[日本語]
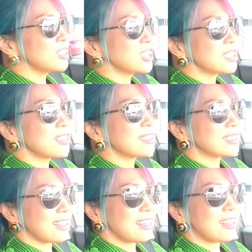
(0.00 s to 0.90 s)
苦じゃな
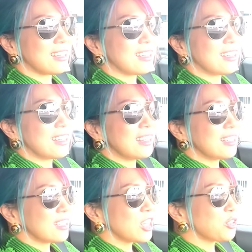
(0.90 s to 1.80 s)
くて
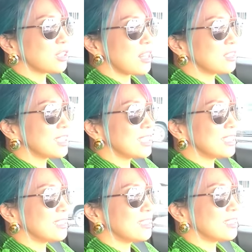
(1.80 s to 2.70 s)
結構楽
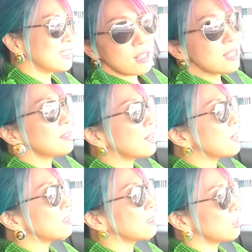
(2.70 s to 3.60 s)
しい
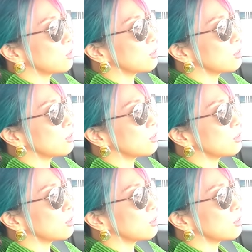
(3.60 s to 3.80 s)
レンタカーやねんけどい